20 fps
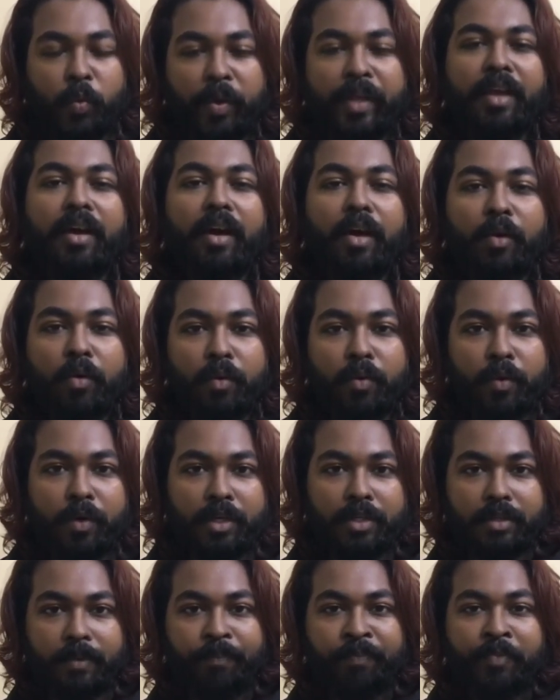குயிக்காக இருக்கும் ஒரு
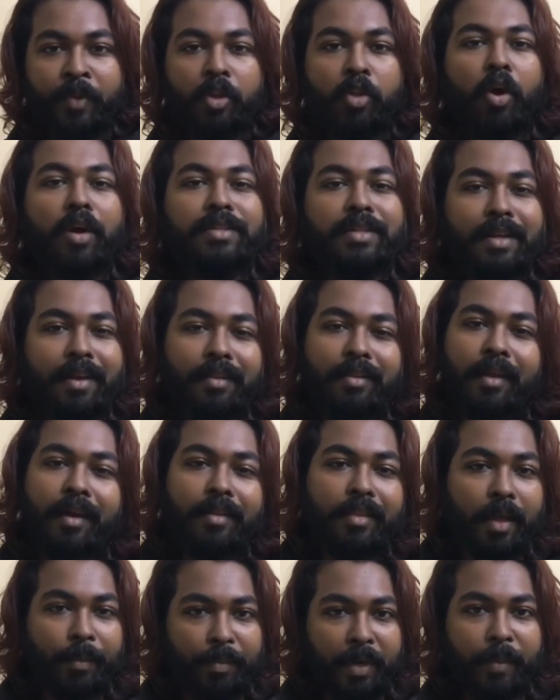நாசல்லேருந்து
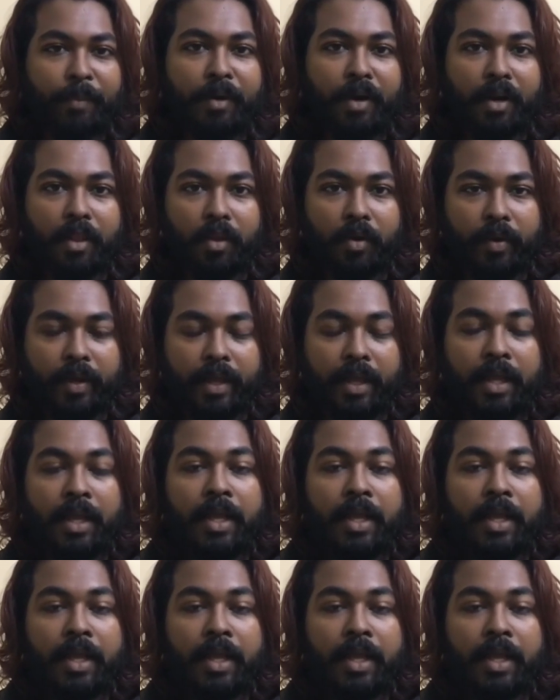எடுத்து அப்ளை பண்ணுறதோட